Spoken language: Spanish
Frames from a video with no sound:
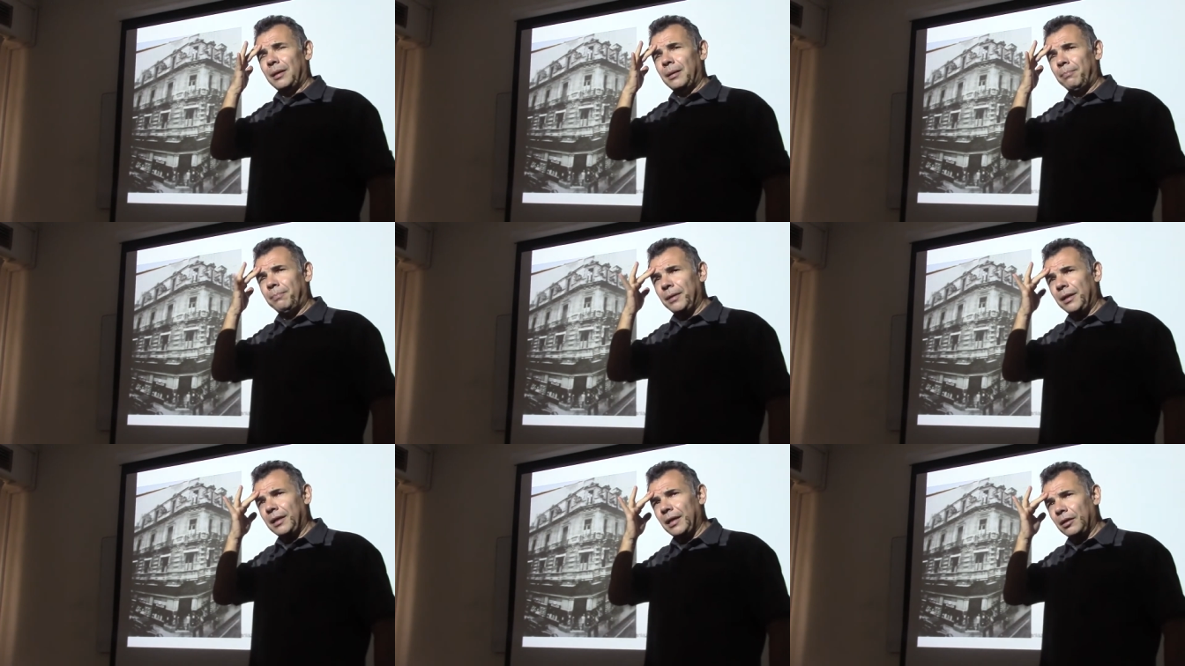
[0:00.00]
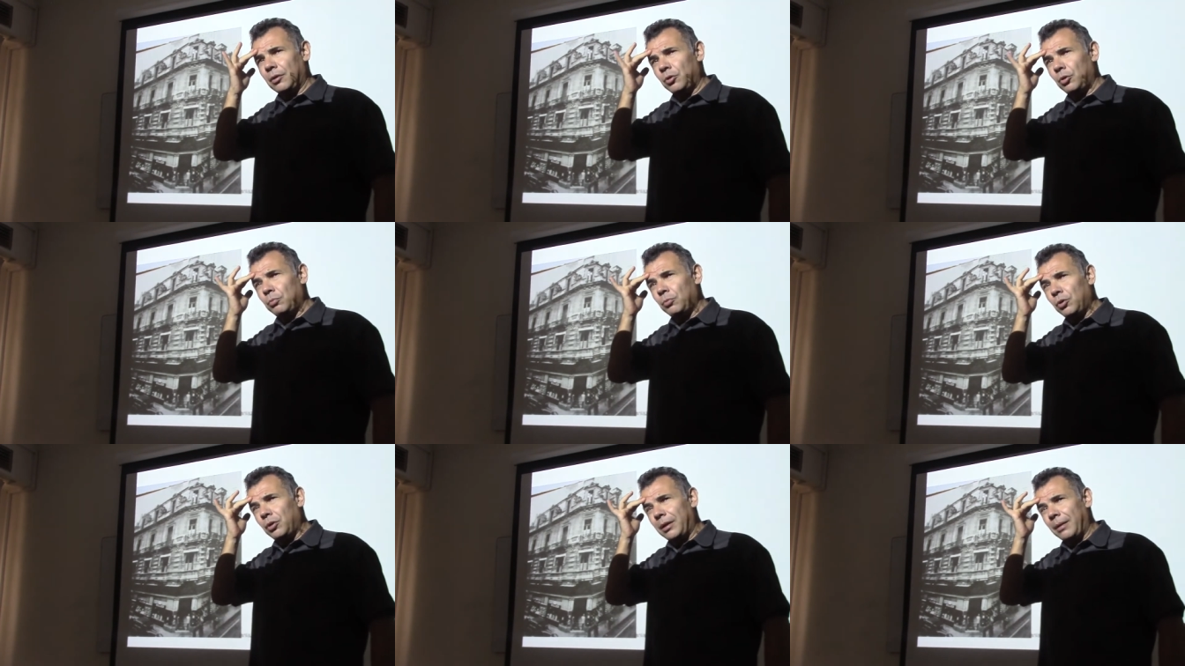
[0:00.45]
explicar
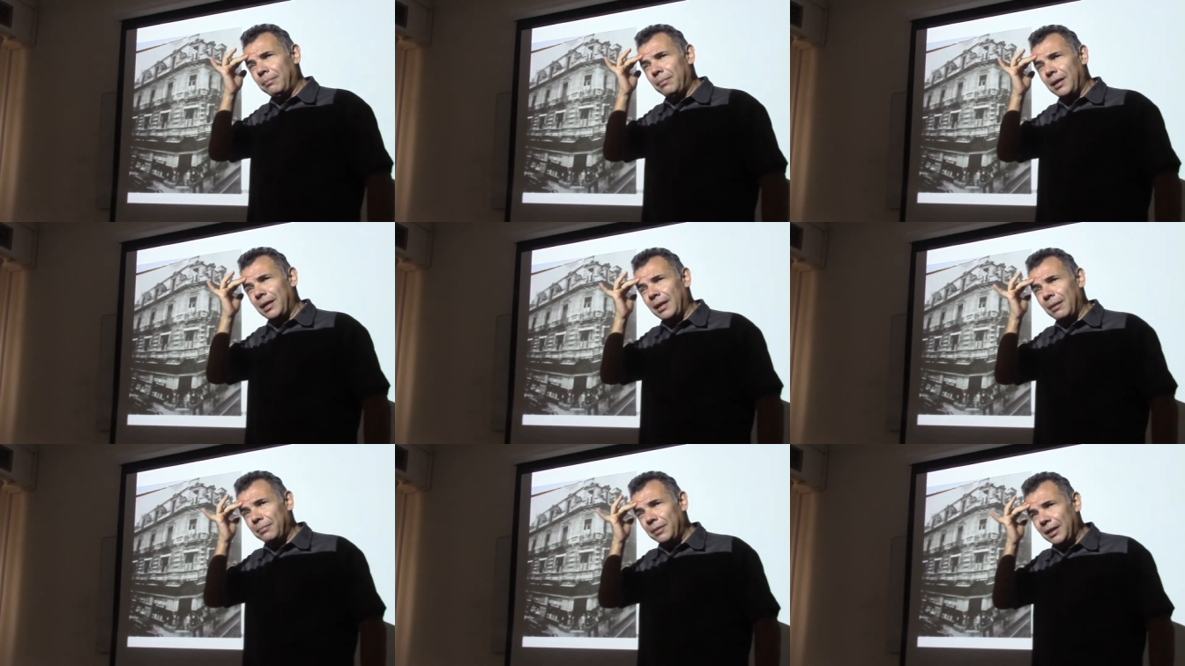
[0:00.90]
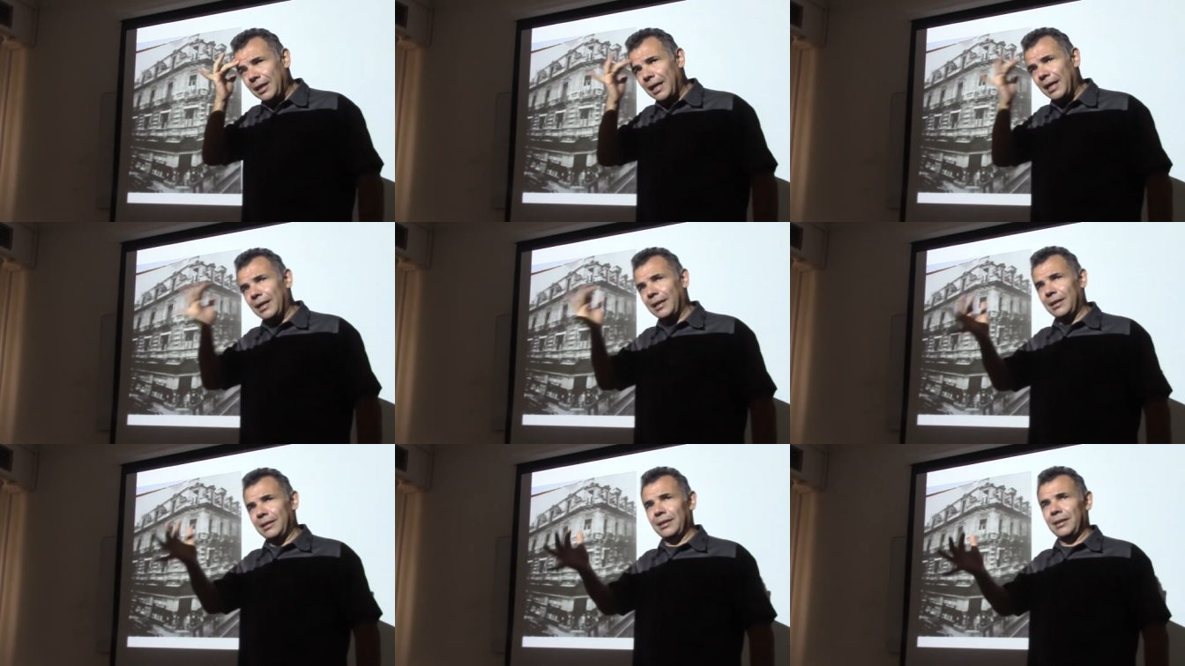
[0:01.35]
cómo cambia la
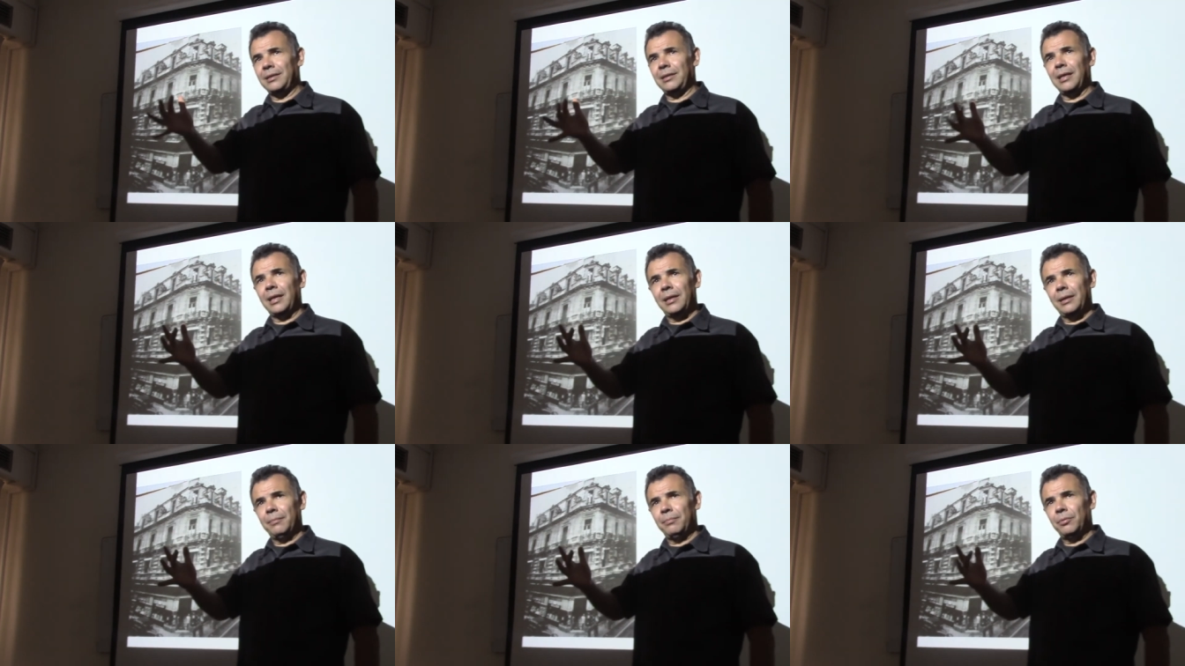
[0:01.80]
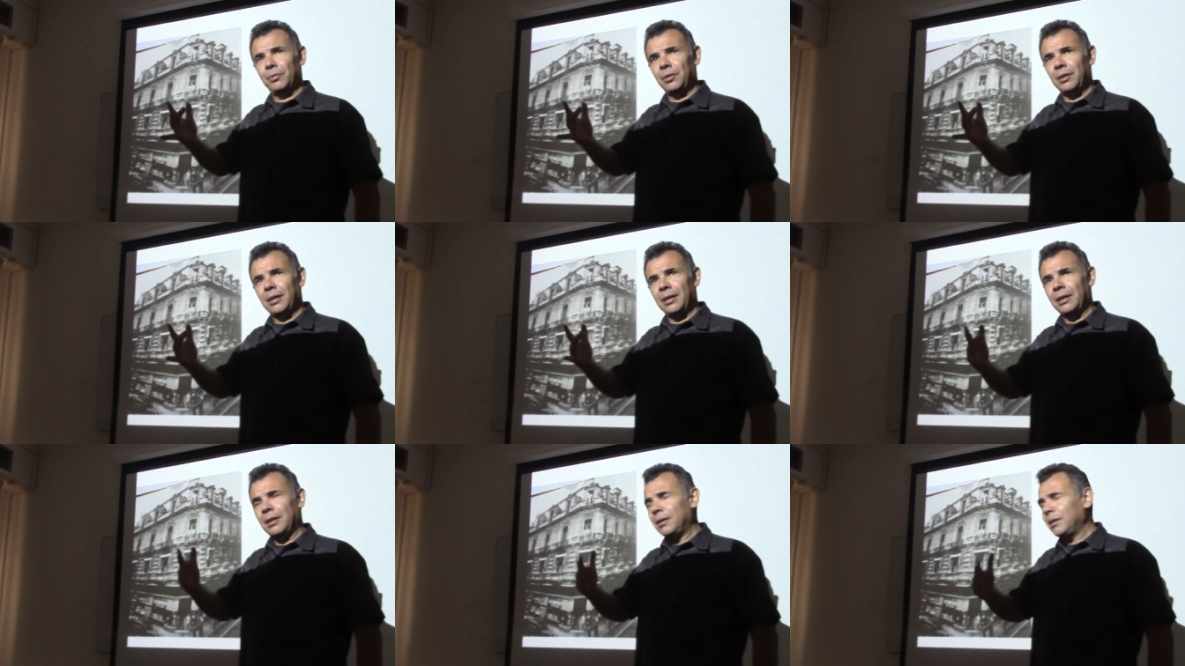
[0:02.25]
mirada en esta
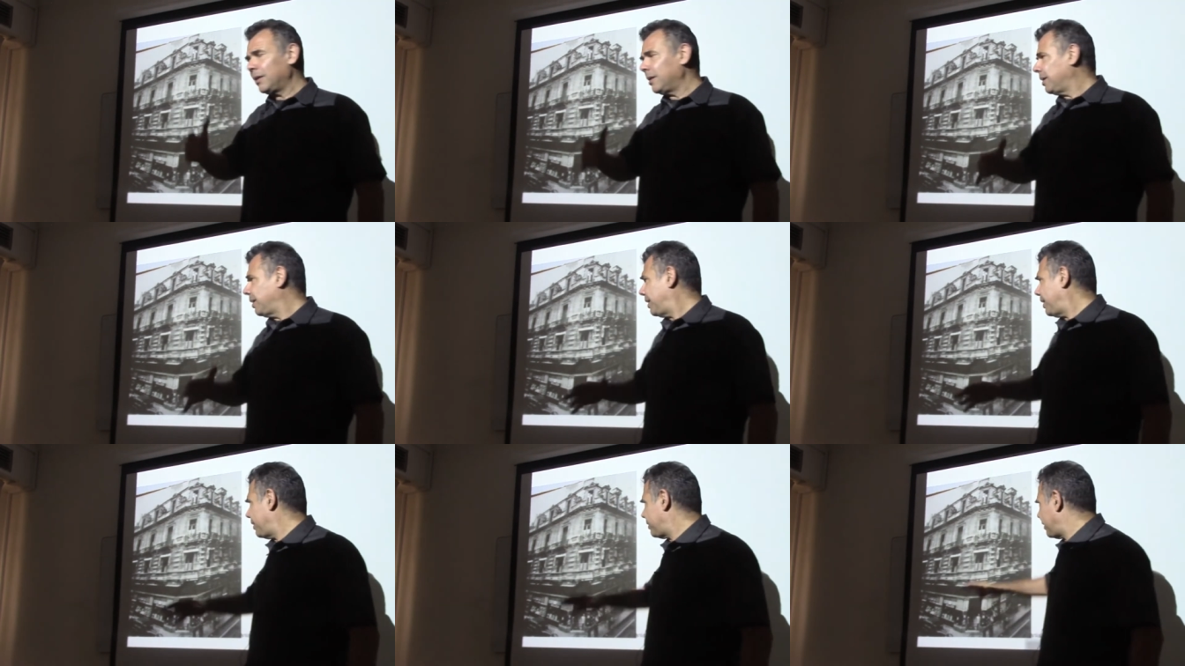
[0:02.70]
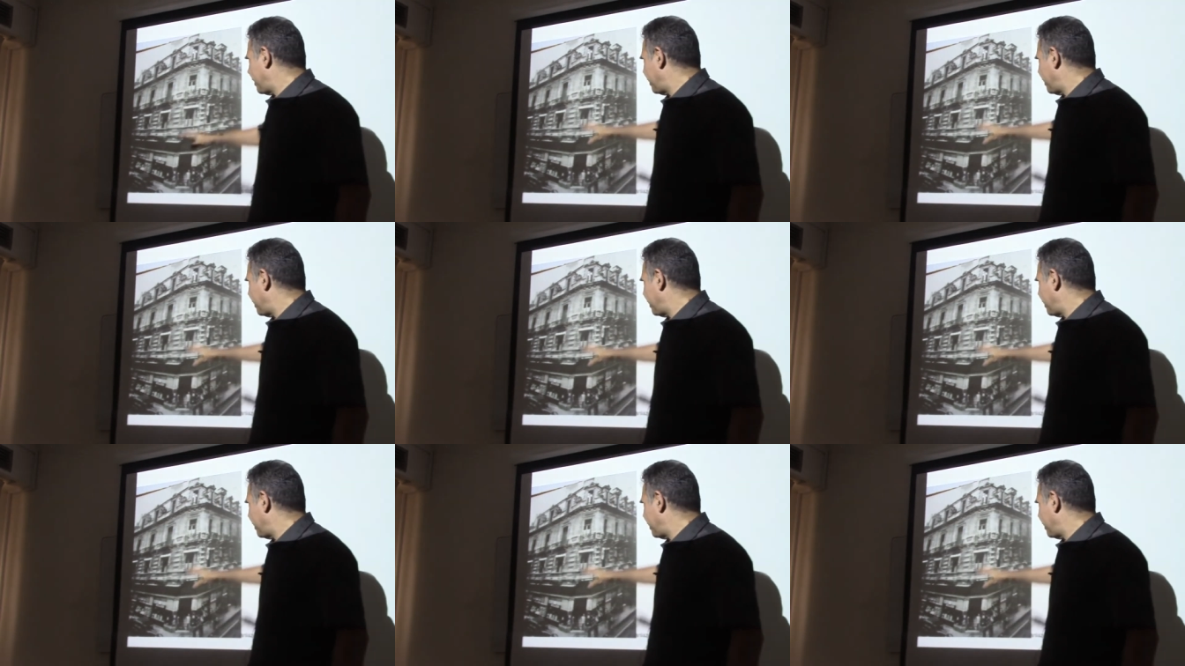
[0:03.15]
época. ¿Este